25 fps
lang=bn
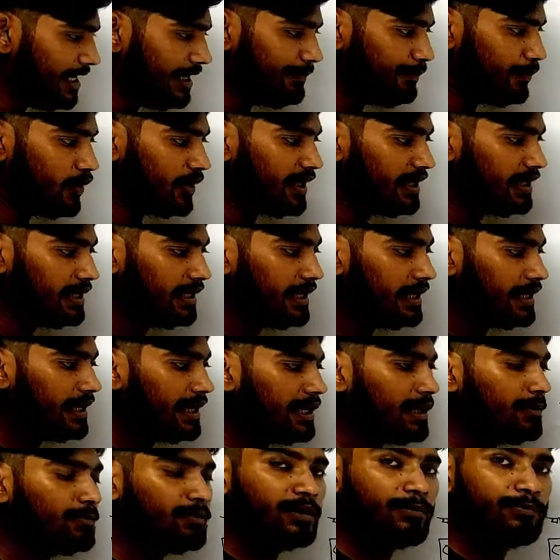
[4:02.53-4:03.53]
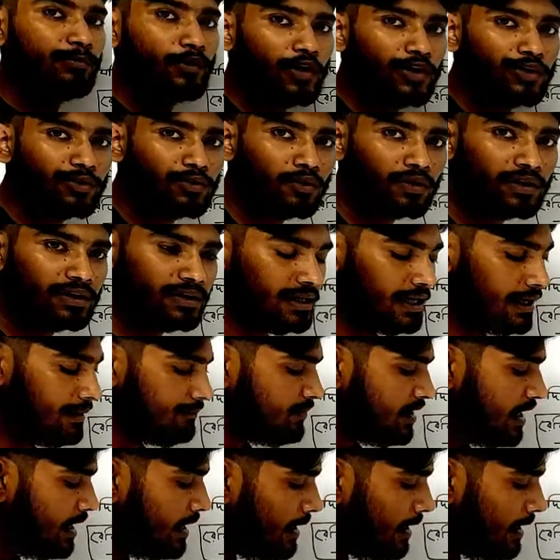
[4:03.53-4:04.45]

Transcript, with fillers: এ পয়েন্ট এখানে বি পয়েন্ট করে দিলাম